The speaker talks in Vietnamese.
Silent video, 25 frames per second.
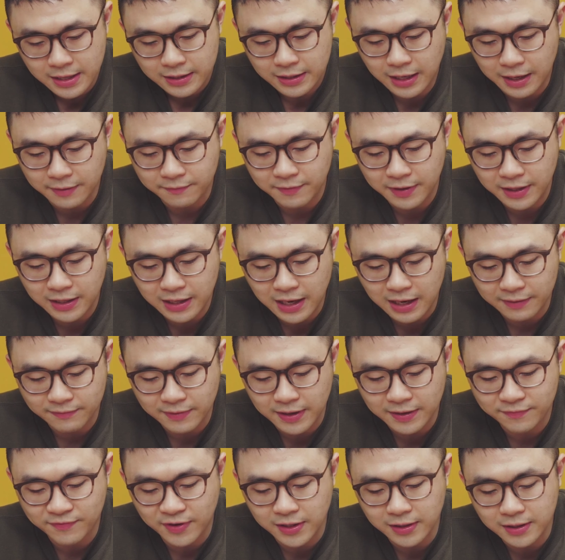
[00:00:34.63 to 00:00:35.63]
Tại vì là
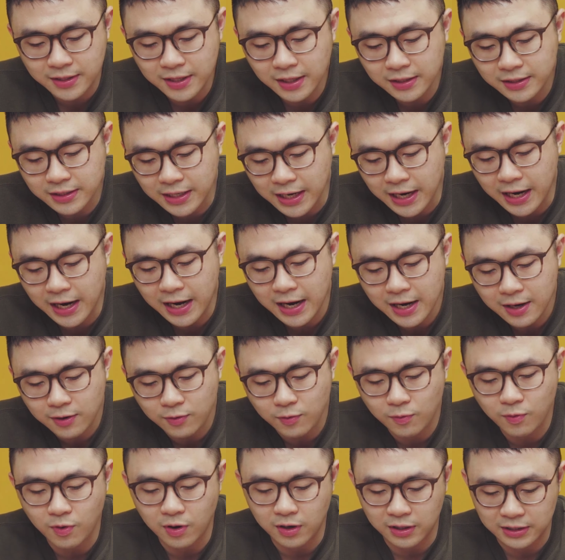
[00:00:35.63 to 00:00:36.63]
về phần thiết kế
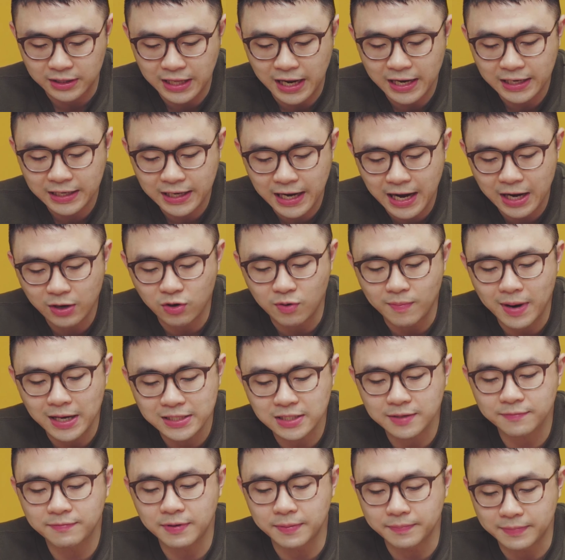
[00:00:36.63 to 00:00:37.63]
của tai nghe của ba
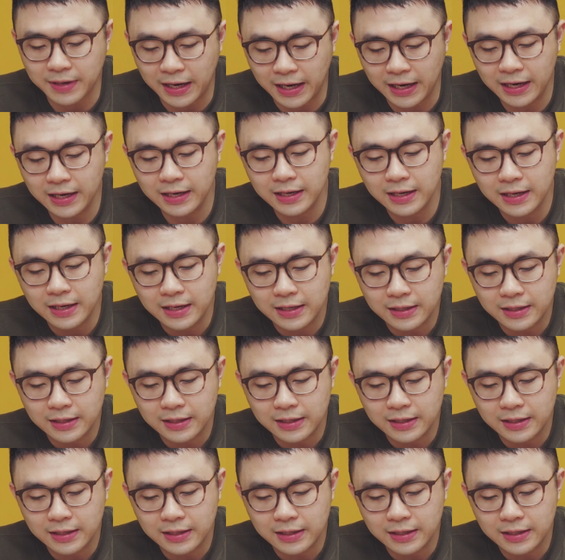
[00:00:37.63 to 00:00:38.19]
sản phẩm này